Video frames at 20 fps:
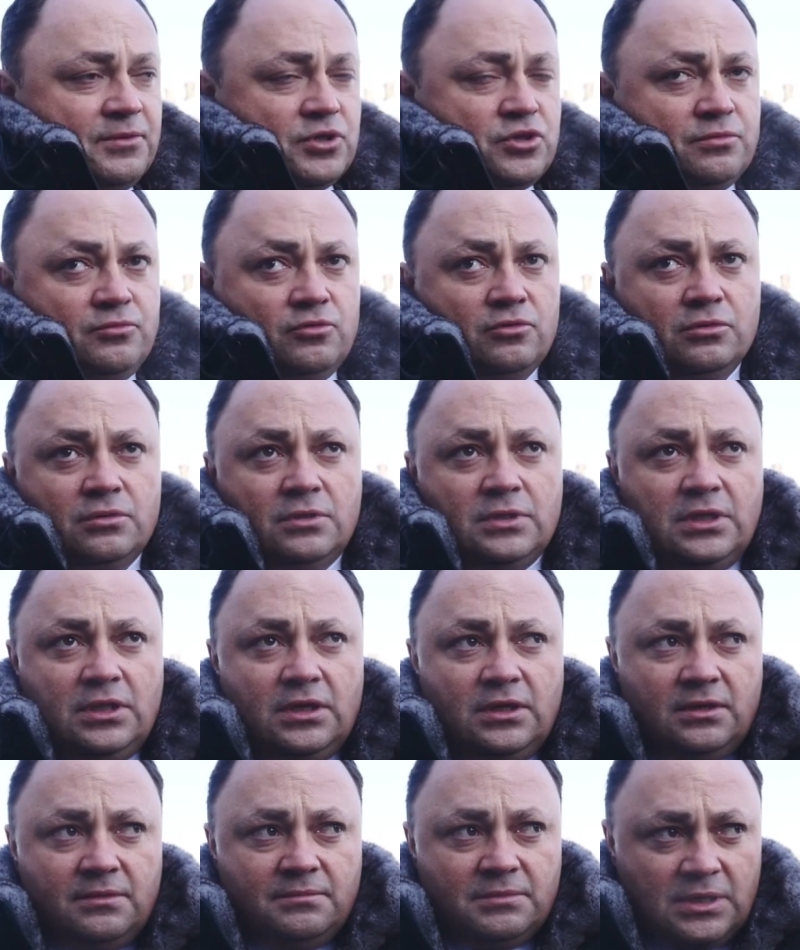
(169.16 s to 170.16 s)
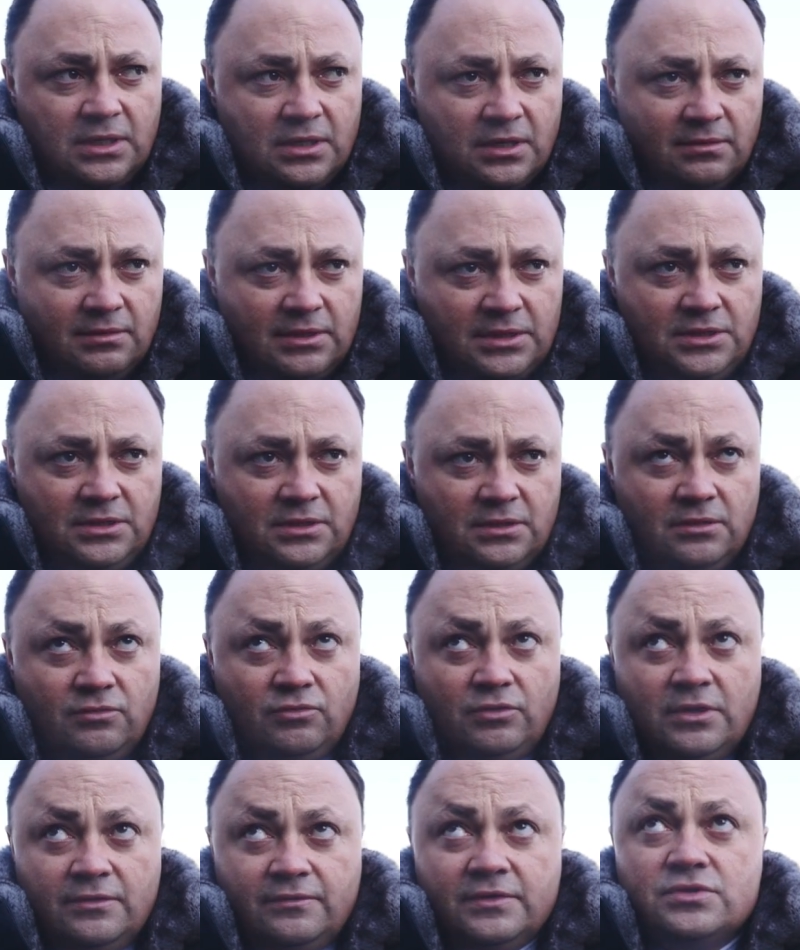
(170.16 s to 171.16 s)
почему он не многоквартир, ну
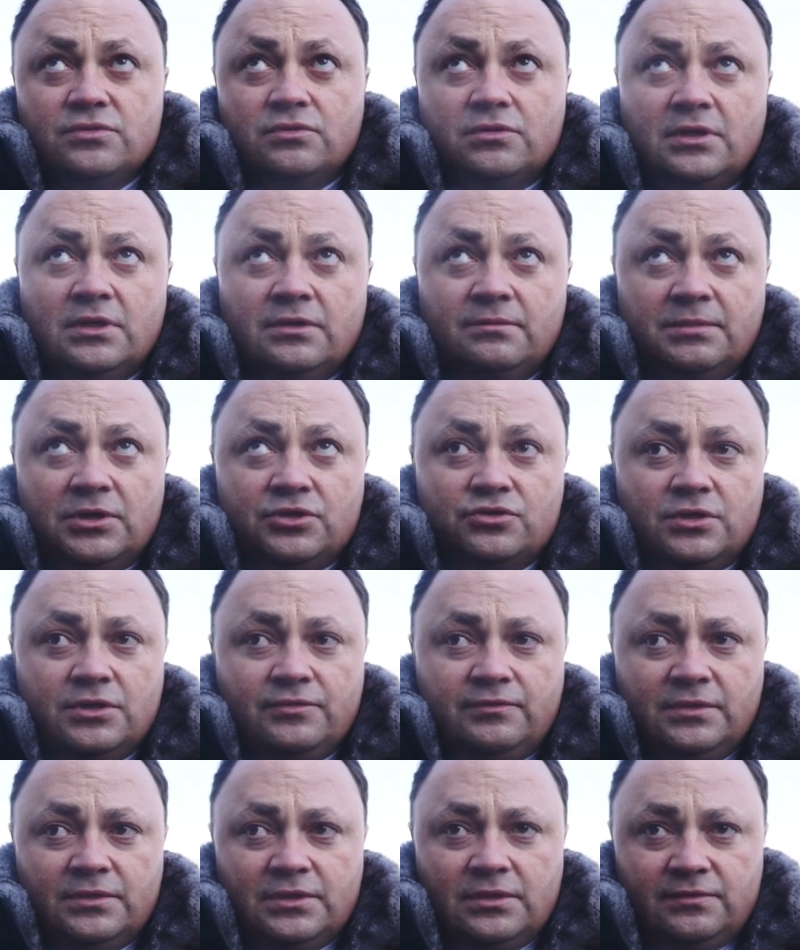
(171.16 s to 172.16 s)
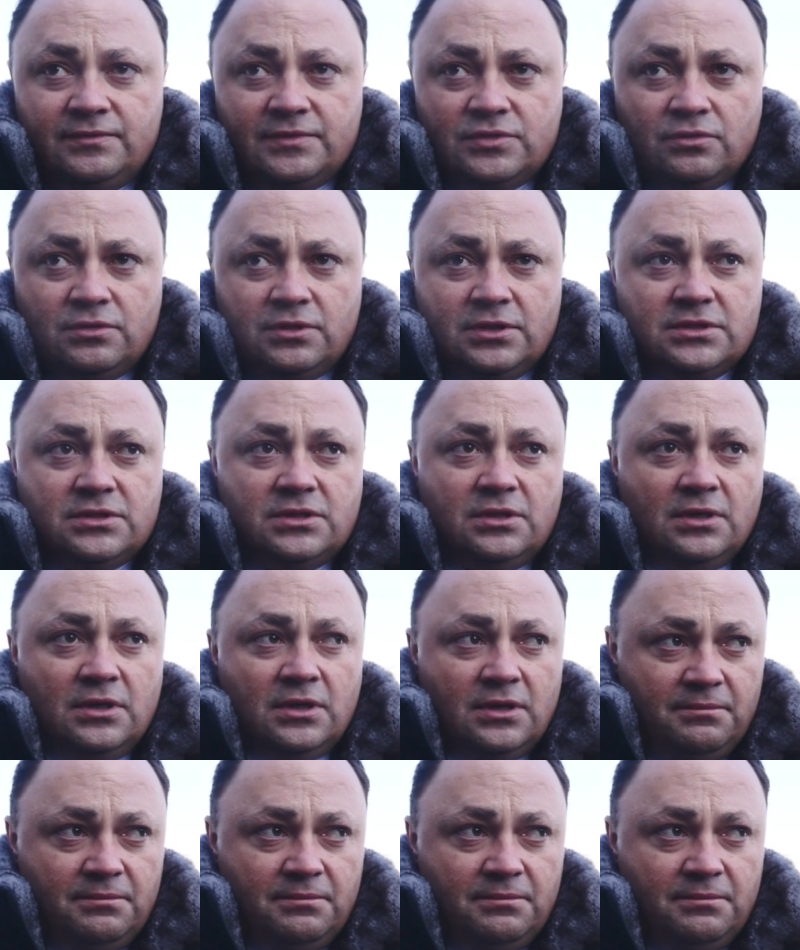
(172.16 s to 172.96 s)
не высотный, большой высотности?